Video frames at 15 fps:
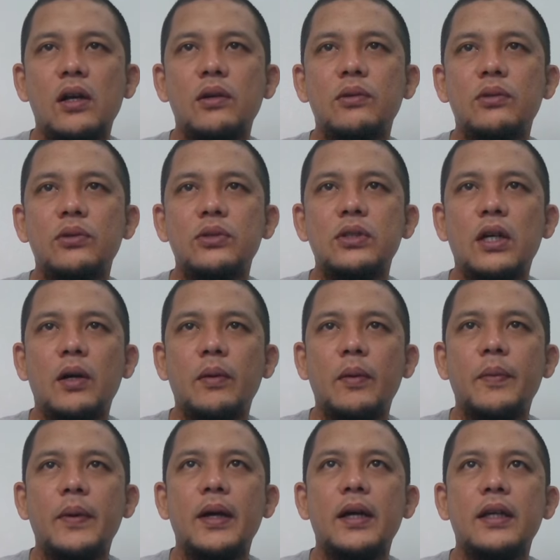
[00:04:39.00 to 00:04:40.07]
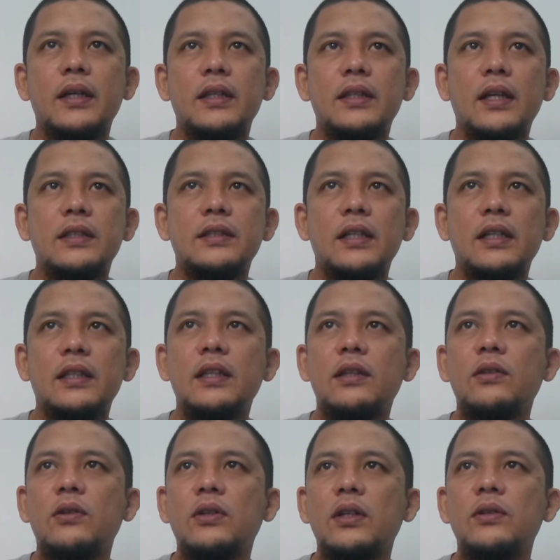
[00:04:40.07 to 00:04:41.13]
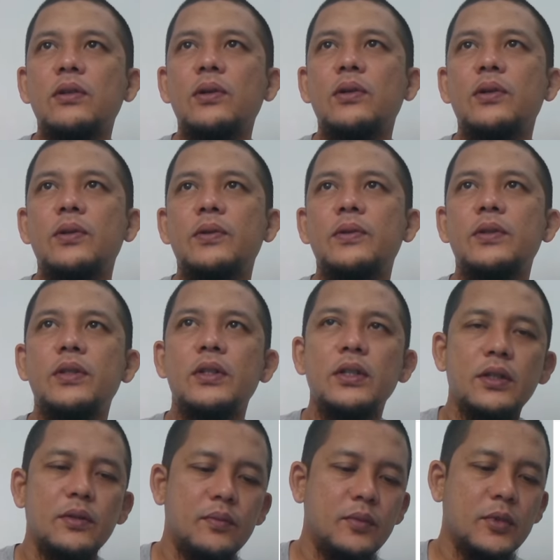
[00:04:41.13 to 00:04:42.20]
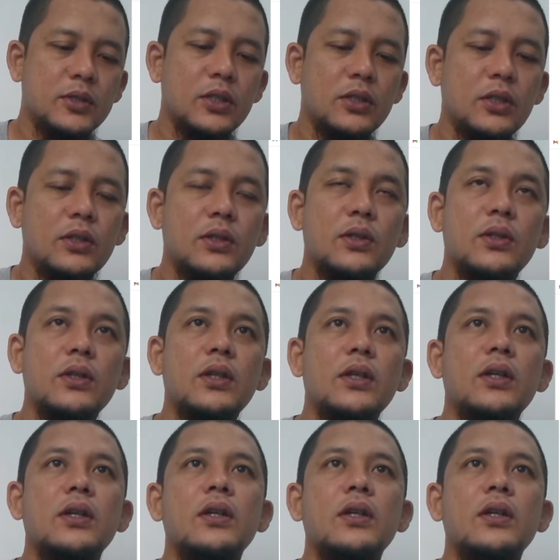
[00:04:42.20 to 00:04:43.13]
keurus ya nggak apa-apa kita cari TikToknya dulu biasanya TikToknya